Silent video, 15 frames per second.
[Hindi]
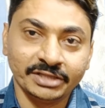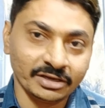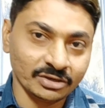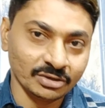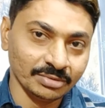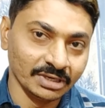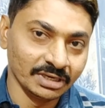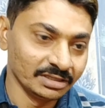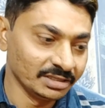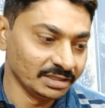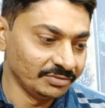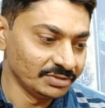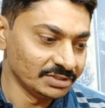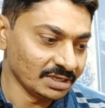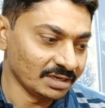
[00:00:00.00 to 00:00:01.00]
थैंक यू भी कहते हैं
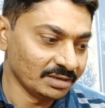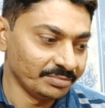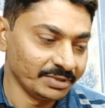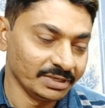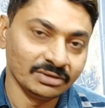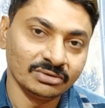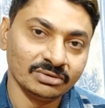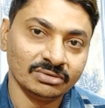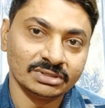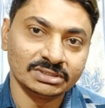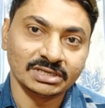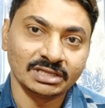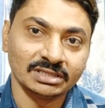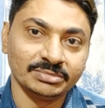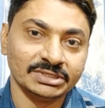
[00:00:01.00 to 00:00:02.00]
दिविशा कंपनी को और
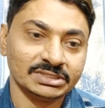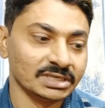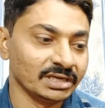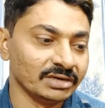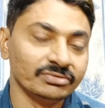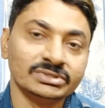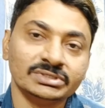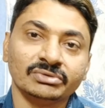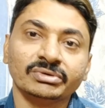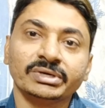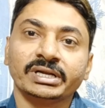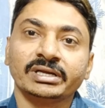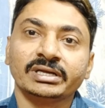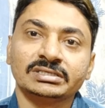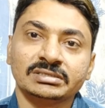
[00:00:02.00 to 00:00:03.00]
साथ में इसका रिव्यू जरूर
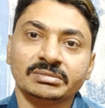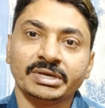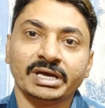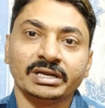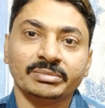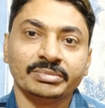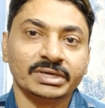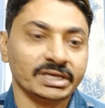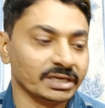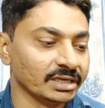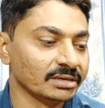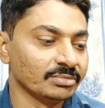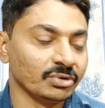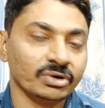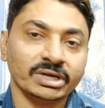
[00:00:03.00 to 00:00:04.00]
करेंगे समय आने पर एक
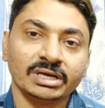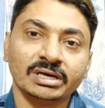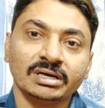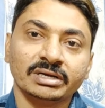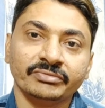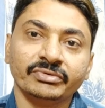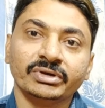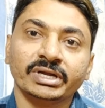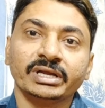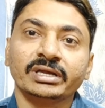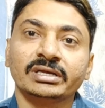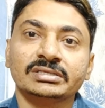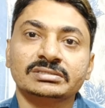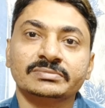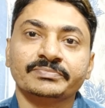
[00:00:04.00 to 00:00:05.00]
एक प्रोडक्ट का रिव्यू
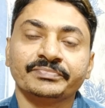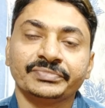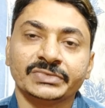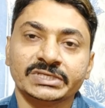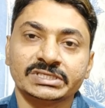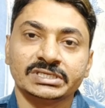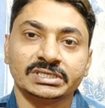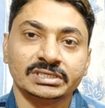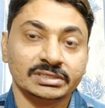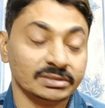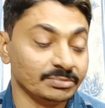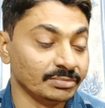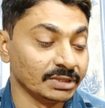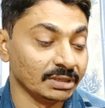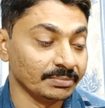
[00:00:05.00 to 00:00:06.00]
करेंगे
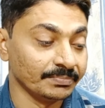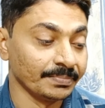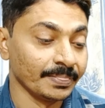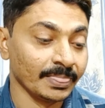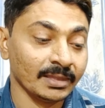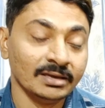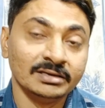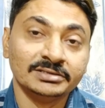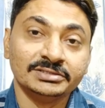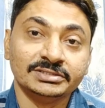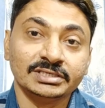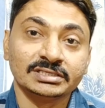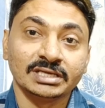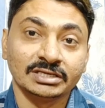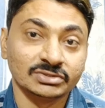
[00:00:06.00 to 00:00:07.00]
जैसी मतलब
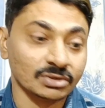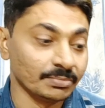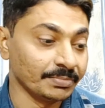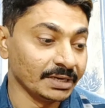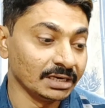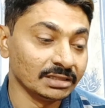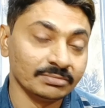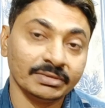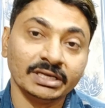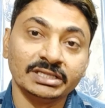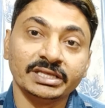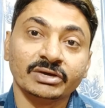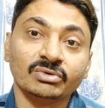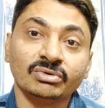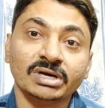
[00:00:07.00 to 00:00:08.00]
जैसा इसको पहले तो मैं
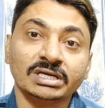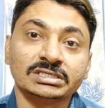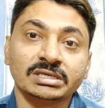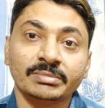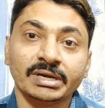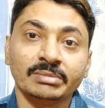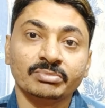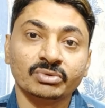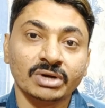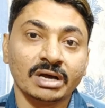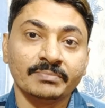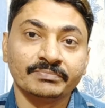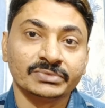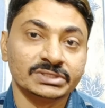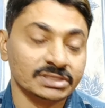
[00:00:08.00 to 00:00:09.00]
देखूंगा इसके बारे में
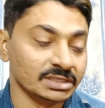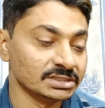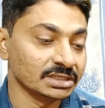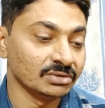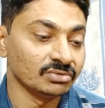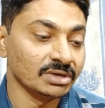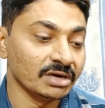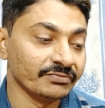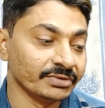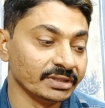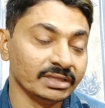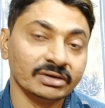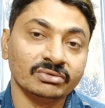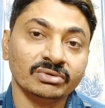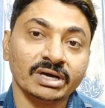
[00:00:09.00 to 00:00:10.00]
पूरा सर्च करूंगा फिर
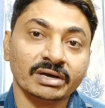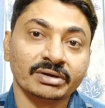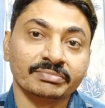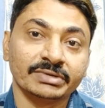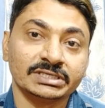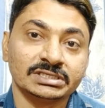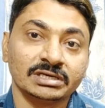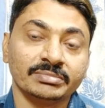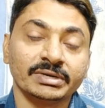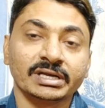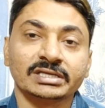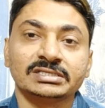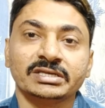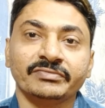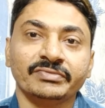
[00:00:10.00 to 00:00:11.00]
देखूंगा पेशेंट पर
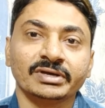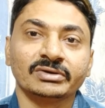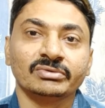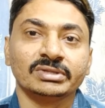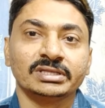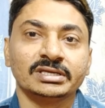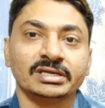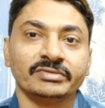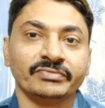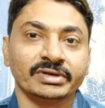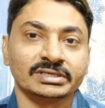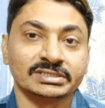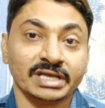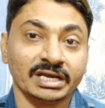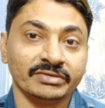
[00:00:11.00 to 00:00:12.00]
कैसी इफेक्ट होती है
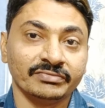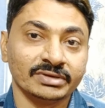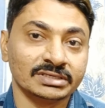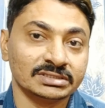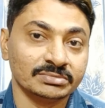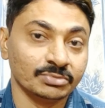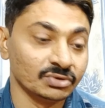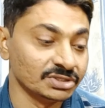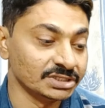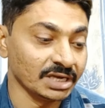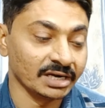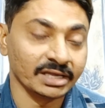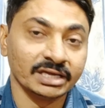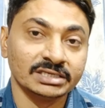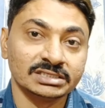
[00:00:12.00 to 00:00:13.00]
इफेक्ट साइड इफेक्ट्स पूरी
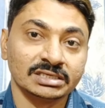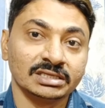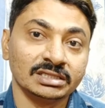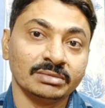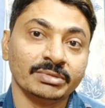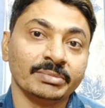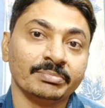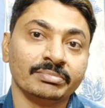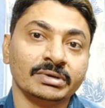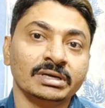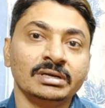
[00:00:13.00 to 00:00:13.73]
जानकारी इसके अंदर मैं